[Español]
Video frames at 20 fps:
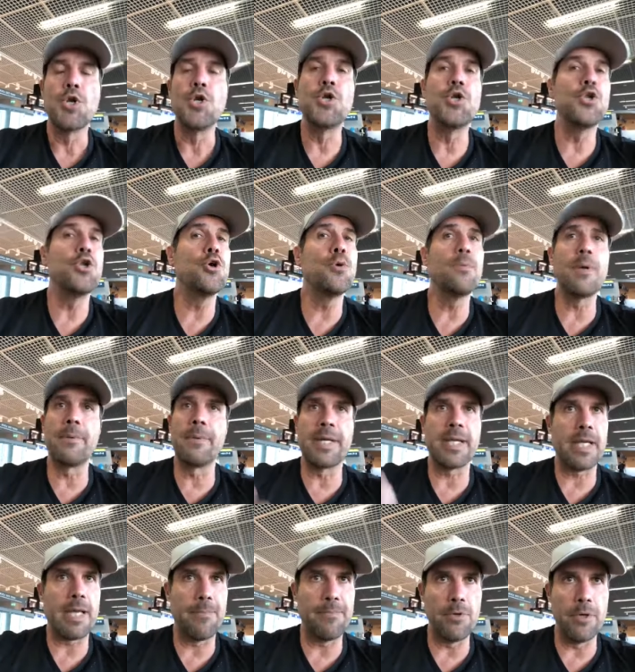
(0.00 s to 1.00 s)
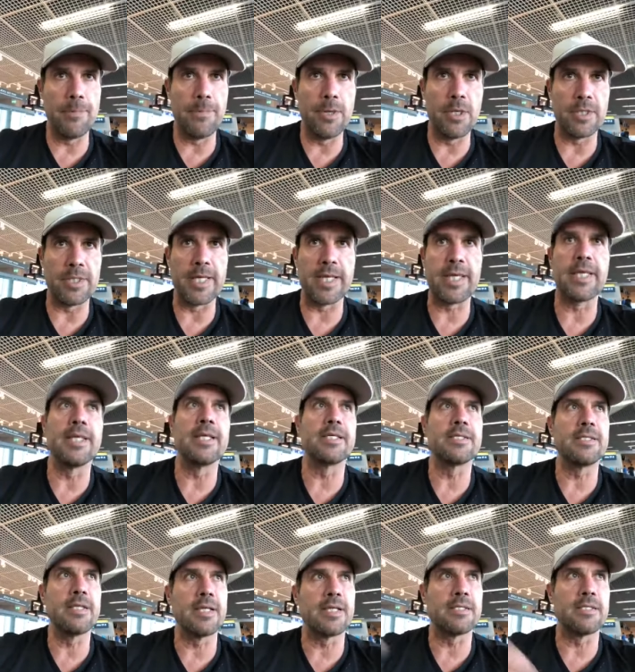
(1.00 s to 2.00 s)
No va a haber cambio de pelotas. Quiere
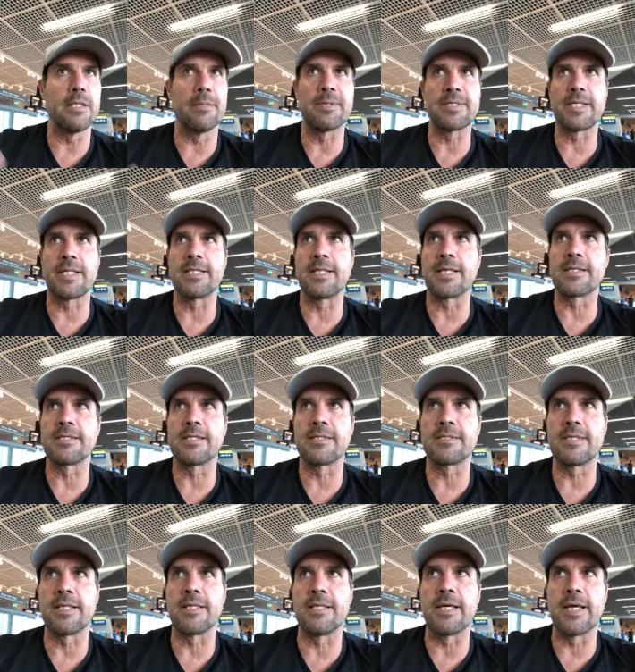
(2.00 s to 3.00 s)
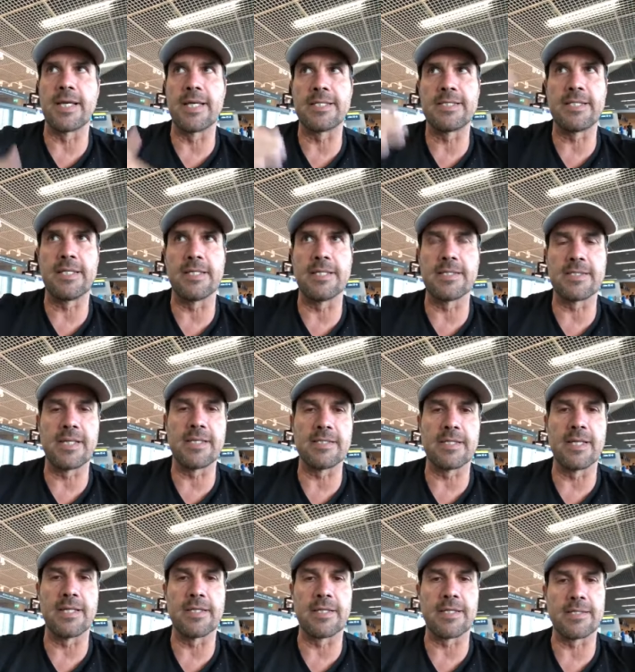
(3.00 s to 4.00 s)
decir que si te vas al tercer set y ganas 7-6
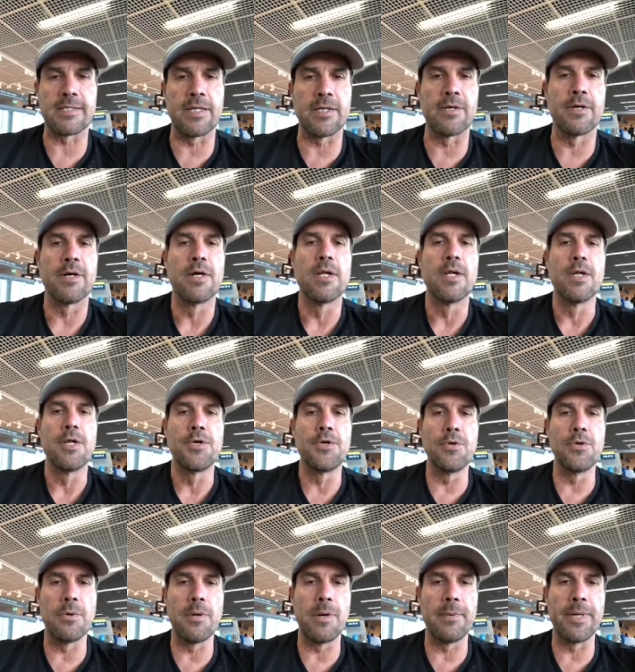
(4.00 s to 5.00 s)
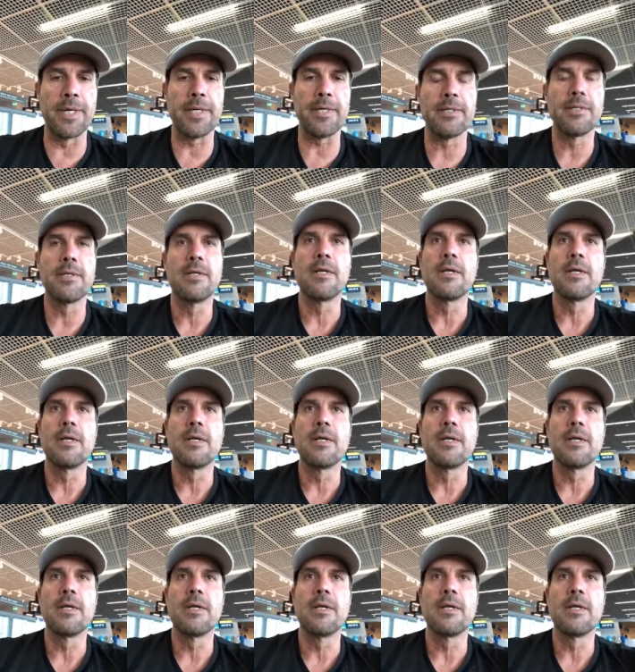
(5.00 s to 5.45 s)
en el tercero, no va a haber.